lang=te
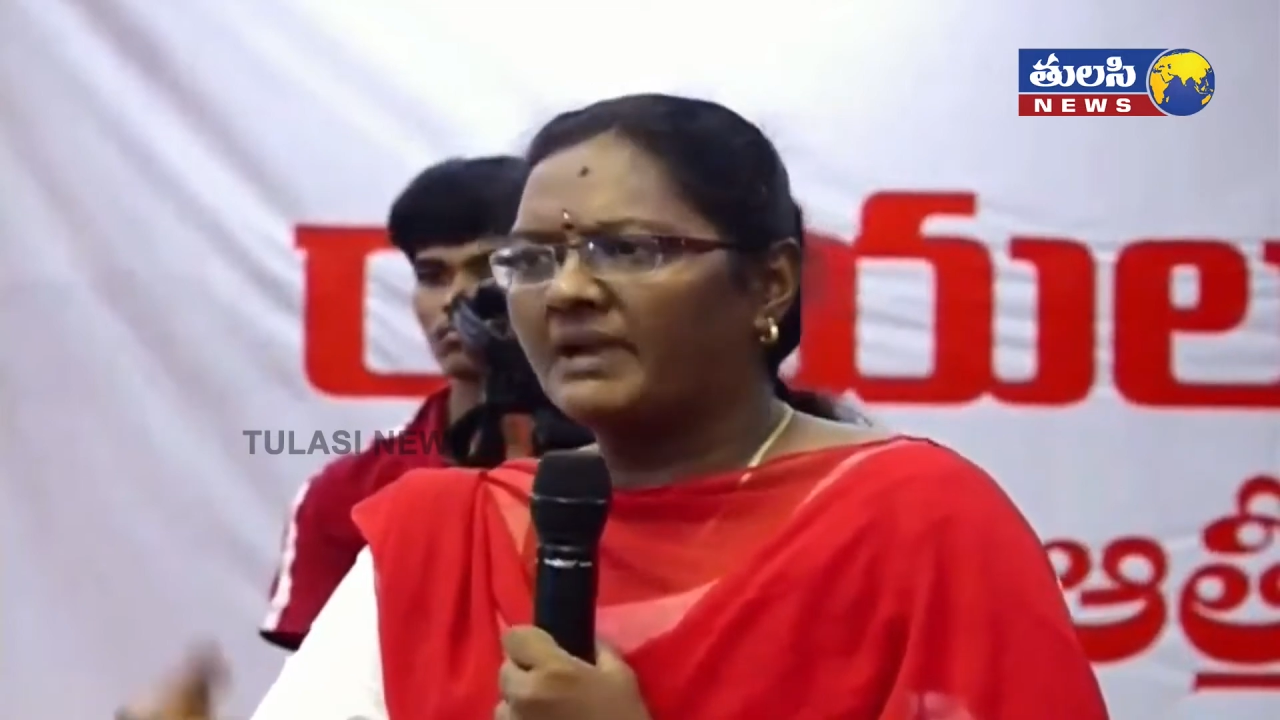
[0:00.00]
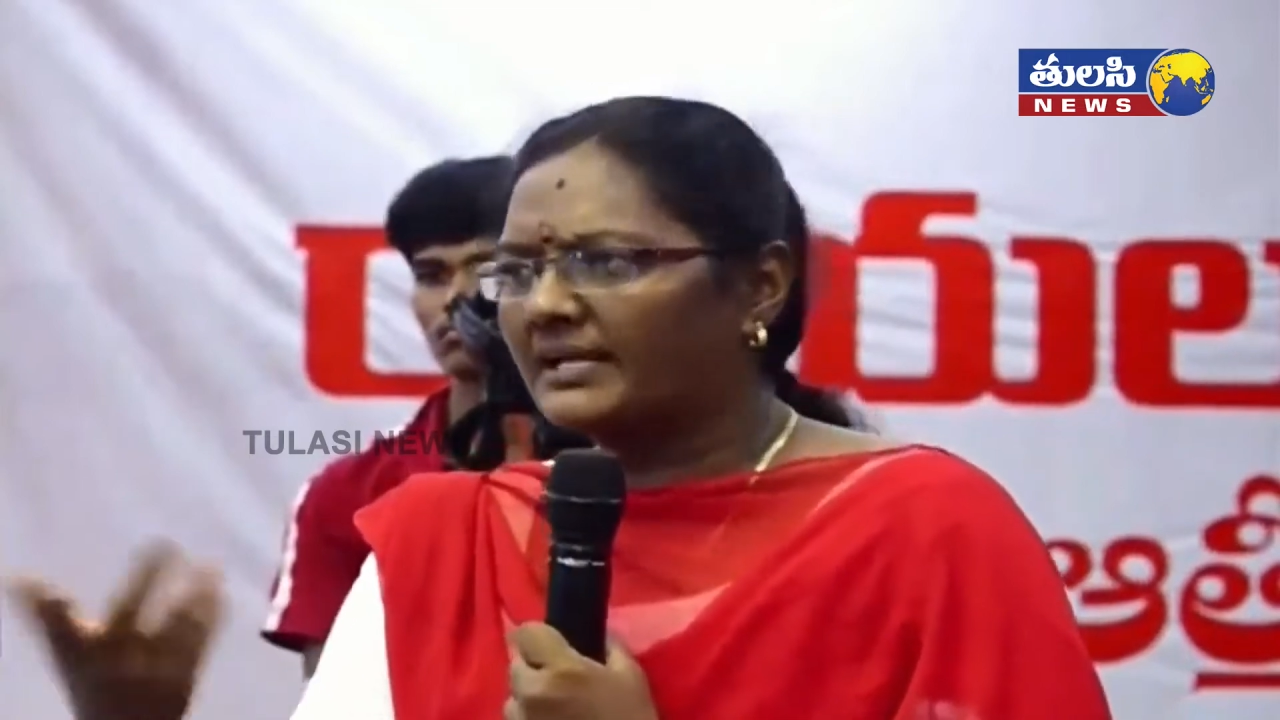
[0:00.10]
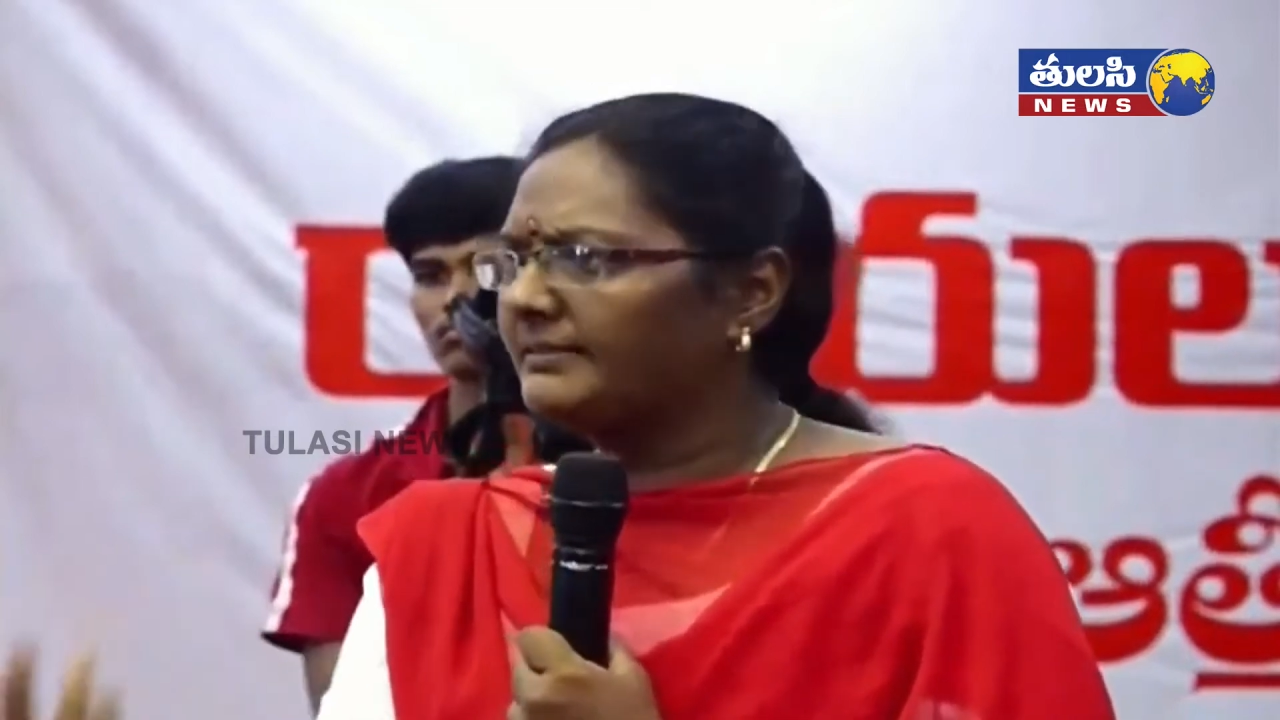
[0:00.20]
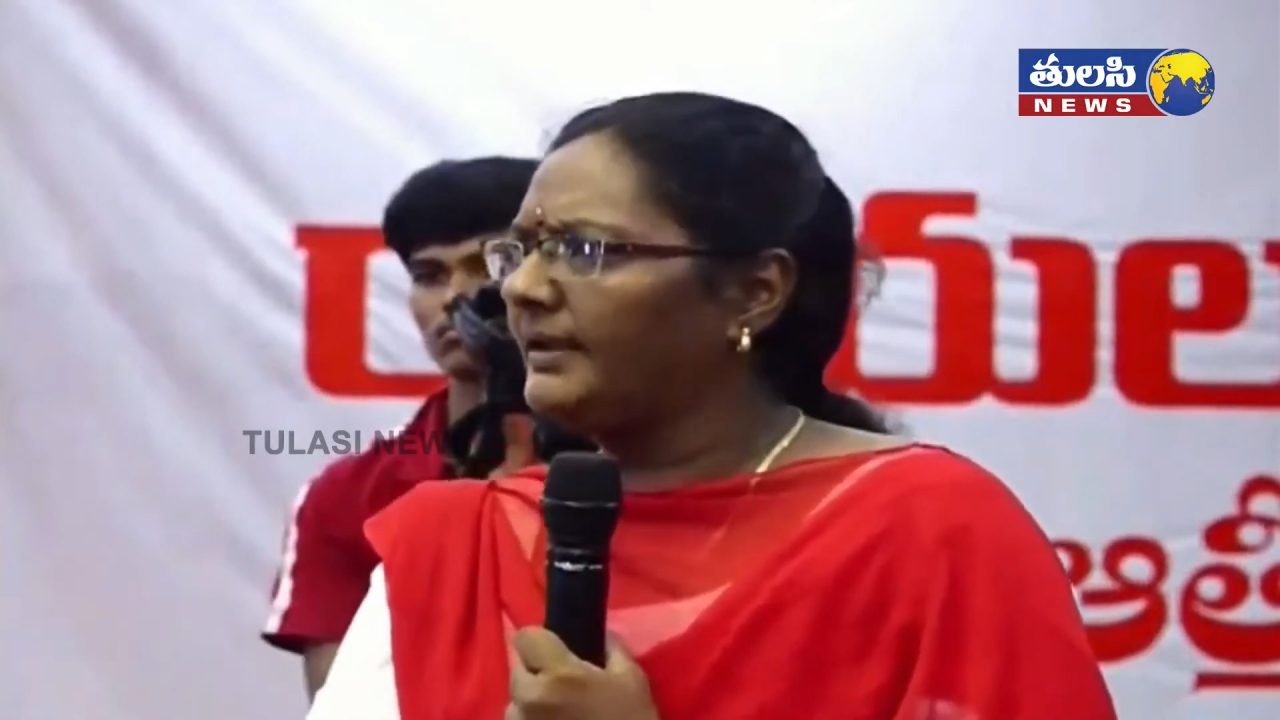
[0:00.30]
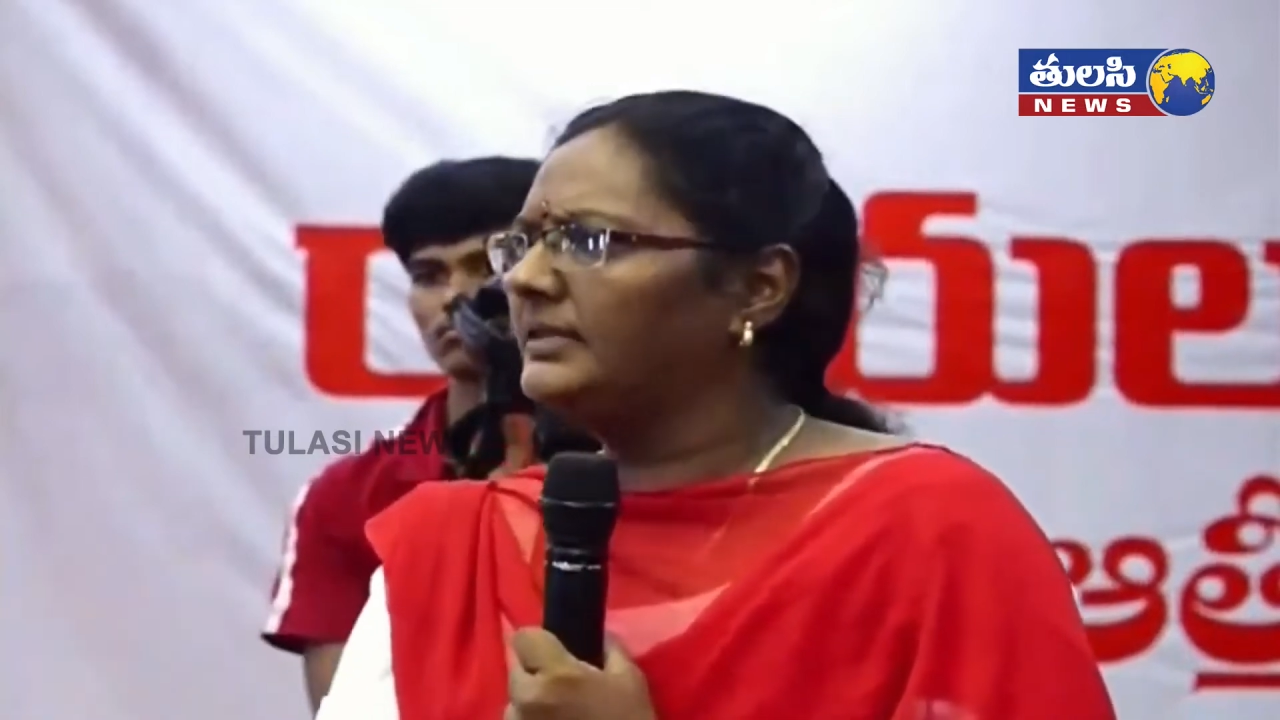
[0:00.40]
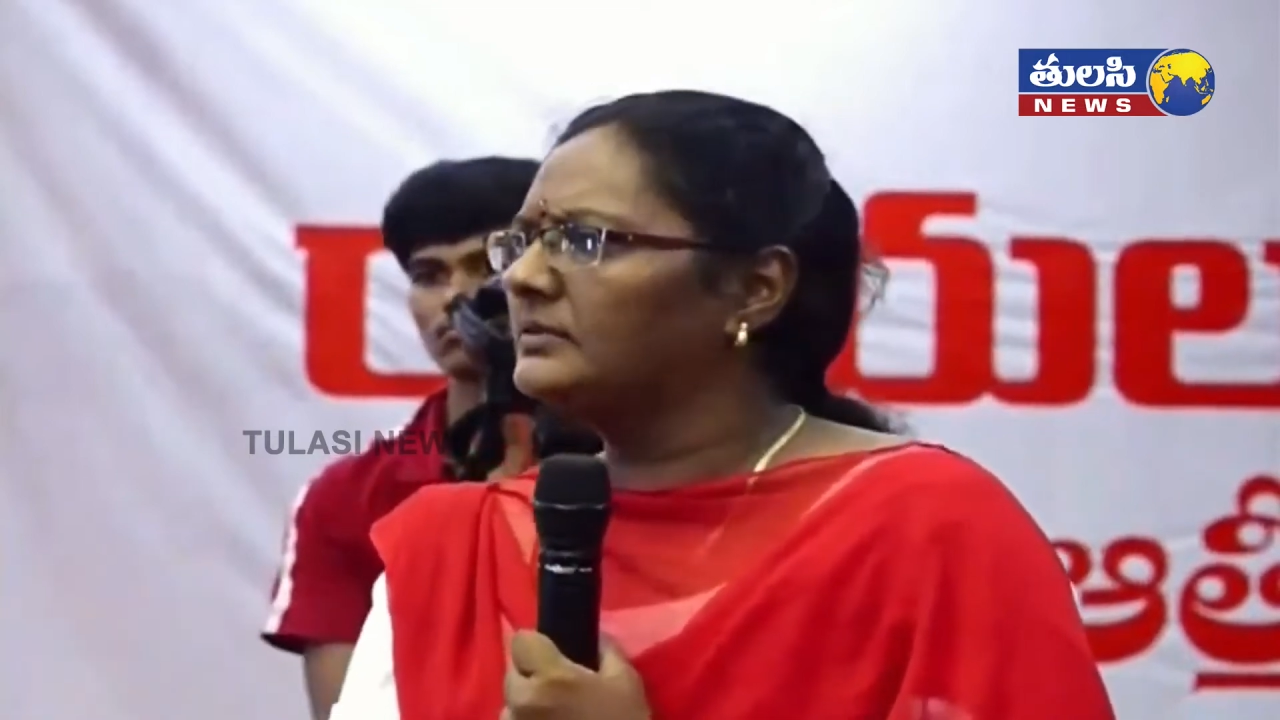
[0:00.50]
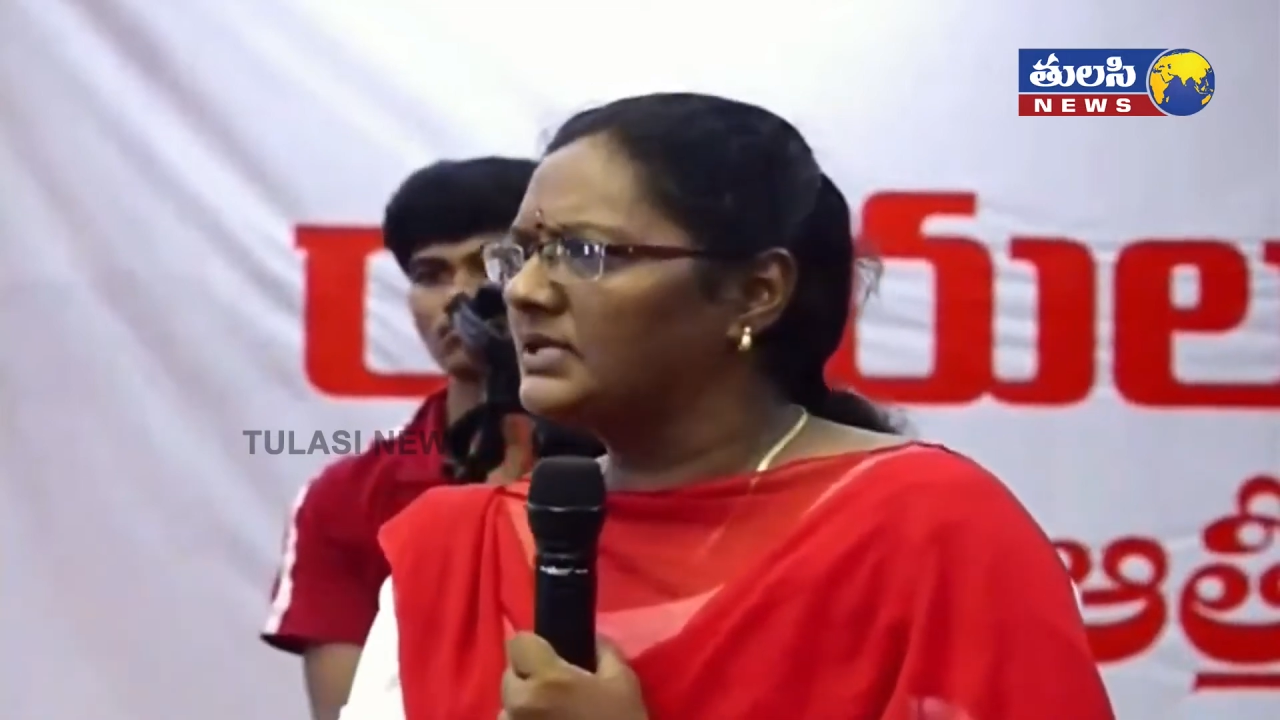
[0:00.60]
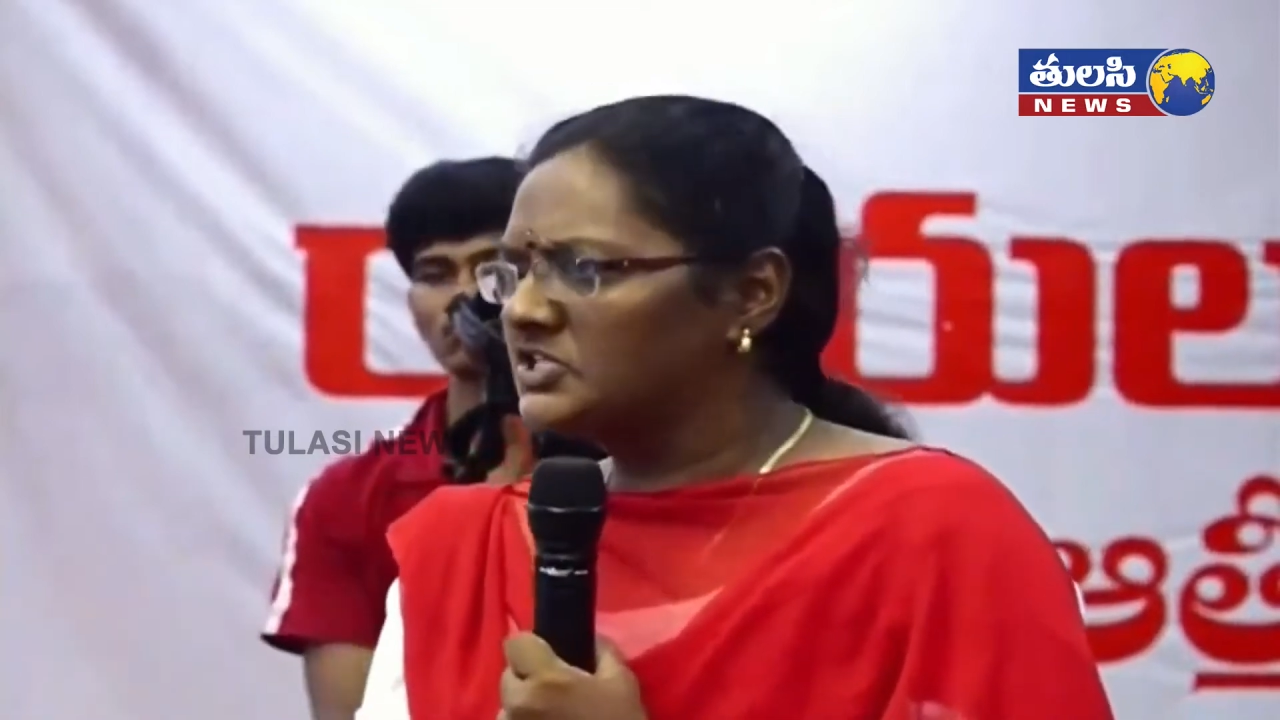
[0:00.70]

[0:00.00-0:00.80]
నాకు తెలియదు